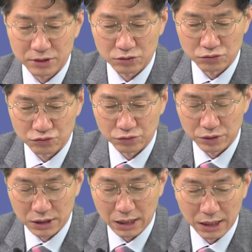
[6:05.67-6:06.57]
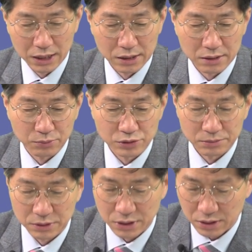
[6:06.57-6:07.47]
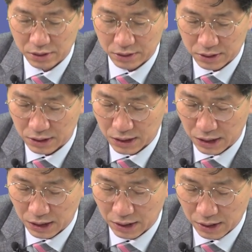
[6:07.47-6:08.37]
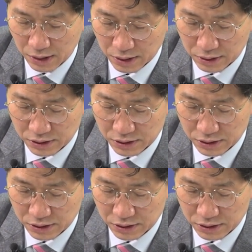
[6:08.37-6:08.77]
받쳐주고 있다 이렇게 보시면 될 것 같으니까, 예,